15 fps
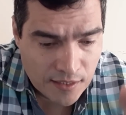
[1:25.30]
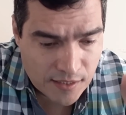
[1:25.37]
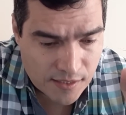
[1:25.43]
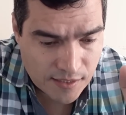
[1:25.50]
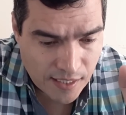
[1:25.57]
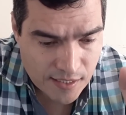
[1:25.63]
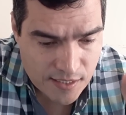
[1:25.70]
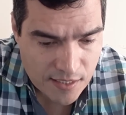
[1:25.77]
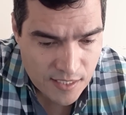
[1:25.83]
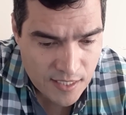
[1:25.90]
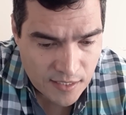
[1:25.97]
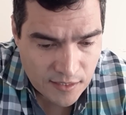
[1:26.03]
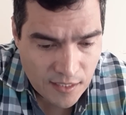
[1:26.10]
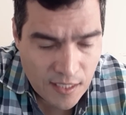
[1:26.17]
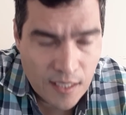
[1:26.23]

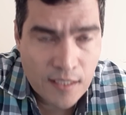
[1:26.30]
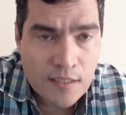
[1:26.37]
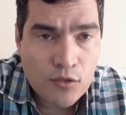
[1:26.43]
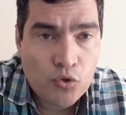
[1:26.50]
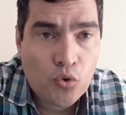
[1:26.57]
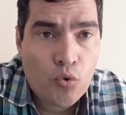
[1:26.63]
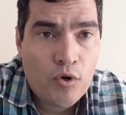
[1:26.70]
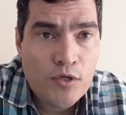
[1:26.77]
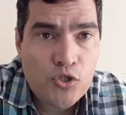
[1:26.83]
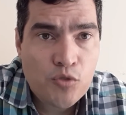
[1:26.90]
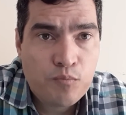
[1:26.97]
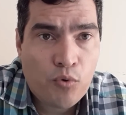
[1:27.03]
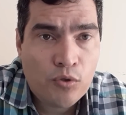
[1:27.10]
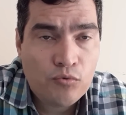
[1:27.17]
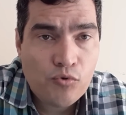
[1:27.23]

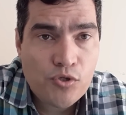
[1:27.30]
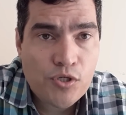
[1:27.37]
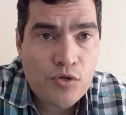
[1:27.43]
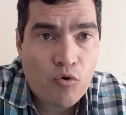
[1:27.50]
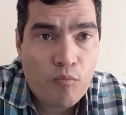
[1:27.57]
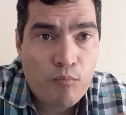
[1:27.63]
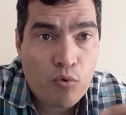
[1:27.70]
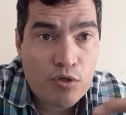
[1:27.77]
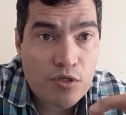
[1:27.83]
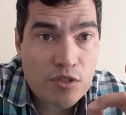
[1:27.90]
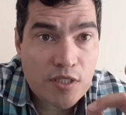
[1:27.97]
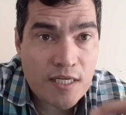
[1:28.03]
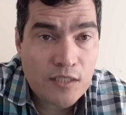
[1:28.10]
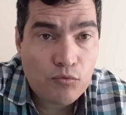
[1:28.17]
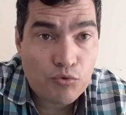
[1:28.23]

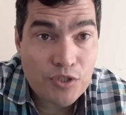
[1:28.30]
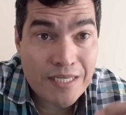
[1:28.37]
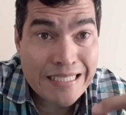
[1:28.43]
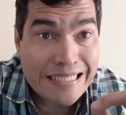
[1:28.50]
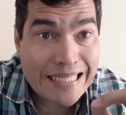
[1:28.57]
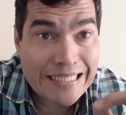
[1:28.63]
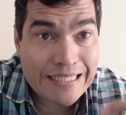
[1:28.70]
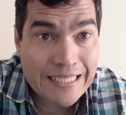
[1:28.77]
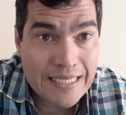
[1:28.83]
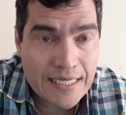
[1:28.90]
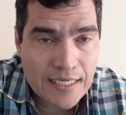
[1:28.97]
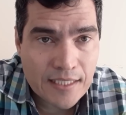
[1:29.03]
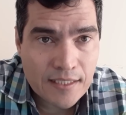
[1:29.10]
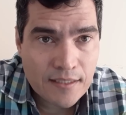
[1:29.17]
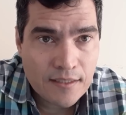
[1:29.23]
62,5% de
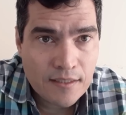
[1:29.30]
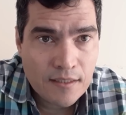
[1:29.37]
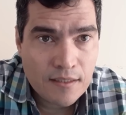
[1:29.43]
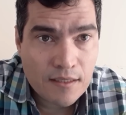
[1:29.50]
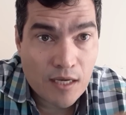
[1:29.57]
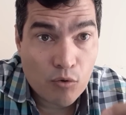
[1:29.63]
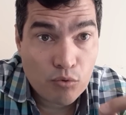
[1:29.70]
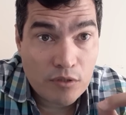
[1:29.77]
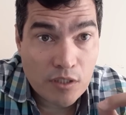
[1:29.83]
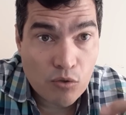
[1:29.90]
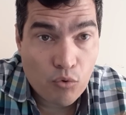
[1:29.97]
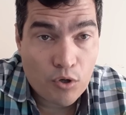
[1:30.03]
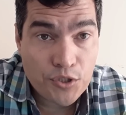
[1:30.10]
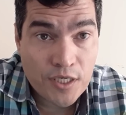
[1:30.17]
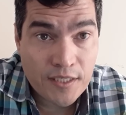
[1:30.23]
NDT, que é o
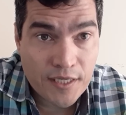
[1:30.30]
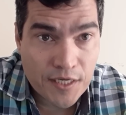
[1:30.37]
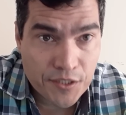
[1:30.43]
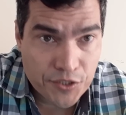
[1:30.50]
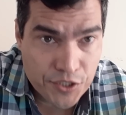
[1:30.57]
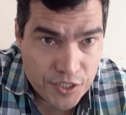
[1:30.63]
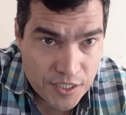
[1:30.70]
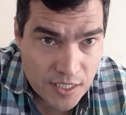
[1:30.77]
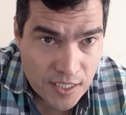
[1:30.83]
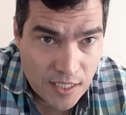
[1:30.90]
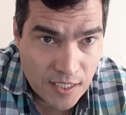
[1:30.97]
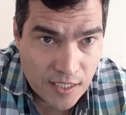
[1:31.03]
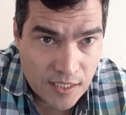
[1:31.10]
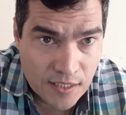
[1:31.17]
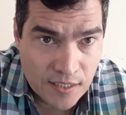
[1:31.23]
teor de energia,
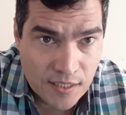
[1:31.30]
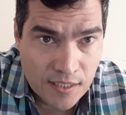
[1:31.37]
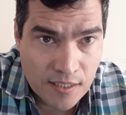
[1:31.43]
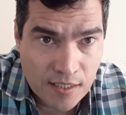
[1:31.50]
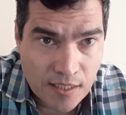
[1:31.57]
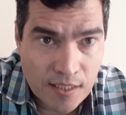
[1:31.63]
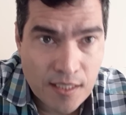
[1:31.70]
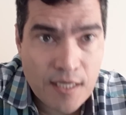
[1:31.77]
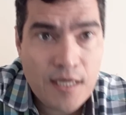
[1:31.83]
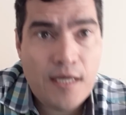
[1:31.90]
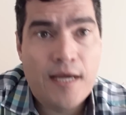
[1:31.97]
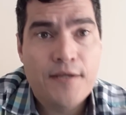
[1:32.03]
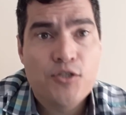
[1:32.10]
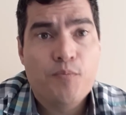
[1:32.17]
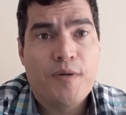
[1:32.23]
né? é
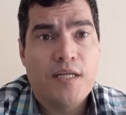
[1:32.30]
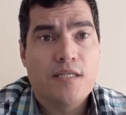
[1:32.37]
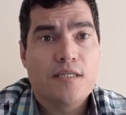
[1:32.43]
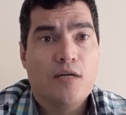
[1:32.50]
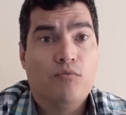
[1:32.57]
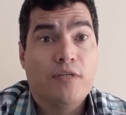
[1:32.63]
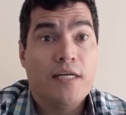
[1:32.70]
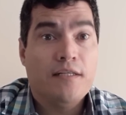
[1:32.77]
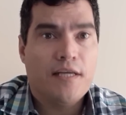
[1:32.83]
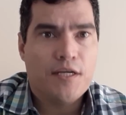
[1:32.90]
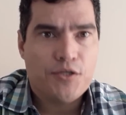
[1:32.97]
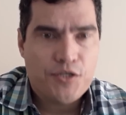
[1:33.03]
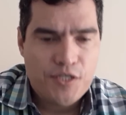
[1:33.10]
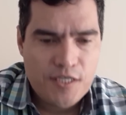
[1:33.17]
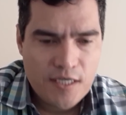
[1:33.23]
a expressão da
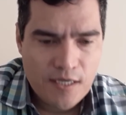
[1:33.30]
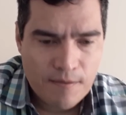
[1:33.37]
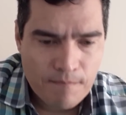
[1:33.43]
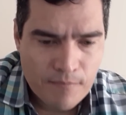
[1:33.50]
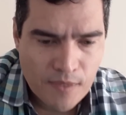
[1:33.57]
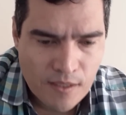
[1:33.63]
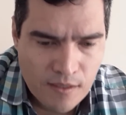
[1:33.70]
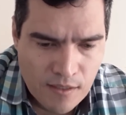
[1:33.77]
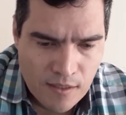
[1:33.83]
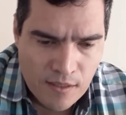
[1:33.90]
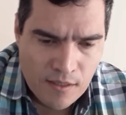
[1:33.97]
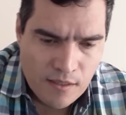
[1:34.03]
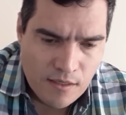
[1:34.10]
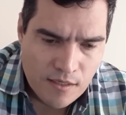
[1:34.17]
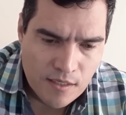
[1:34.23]
energia,
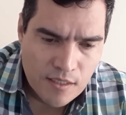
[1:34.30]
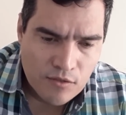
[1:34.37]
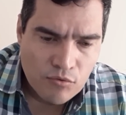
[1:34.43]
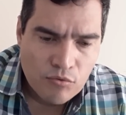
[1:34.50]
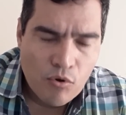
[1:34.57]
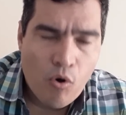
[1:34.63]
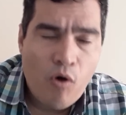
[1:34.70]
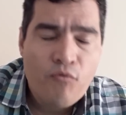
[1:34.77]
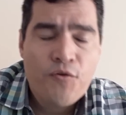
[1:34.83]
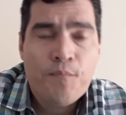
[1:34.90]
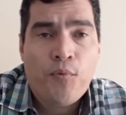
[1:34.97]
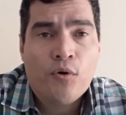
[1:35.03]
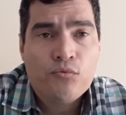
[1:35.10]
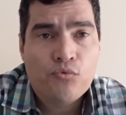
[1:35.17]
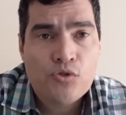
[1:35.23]
e
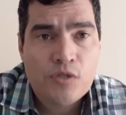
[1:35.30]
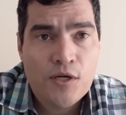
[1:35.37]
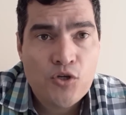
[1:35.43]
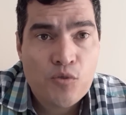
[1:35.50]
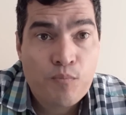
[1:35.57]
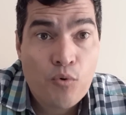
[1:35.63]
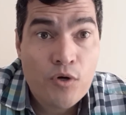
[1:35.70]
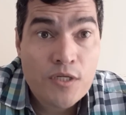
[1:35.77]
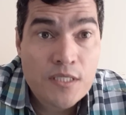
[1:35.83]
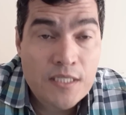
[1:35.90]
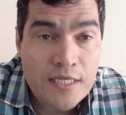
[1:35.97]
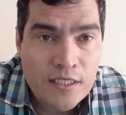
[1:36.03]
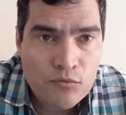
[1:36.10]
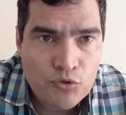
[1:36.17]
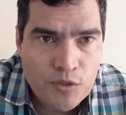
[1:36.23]

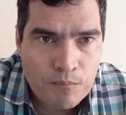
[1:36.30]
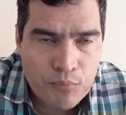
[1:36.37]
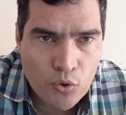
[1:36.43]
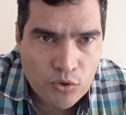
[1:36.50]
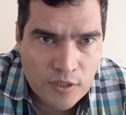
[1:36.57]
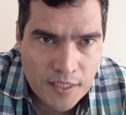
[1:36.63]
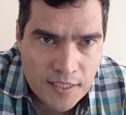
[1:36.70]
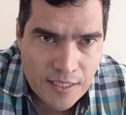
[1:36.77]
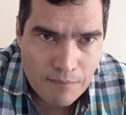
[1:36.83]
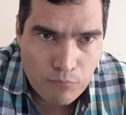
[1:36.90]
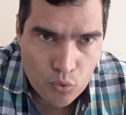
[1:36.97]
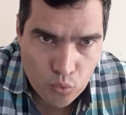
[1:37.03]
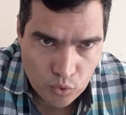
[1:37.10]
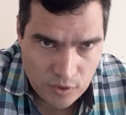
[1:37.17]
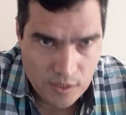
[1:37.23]
9,6% de proteína
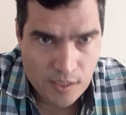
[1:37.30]
bruta.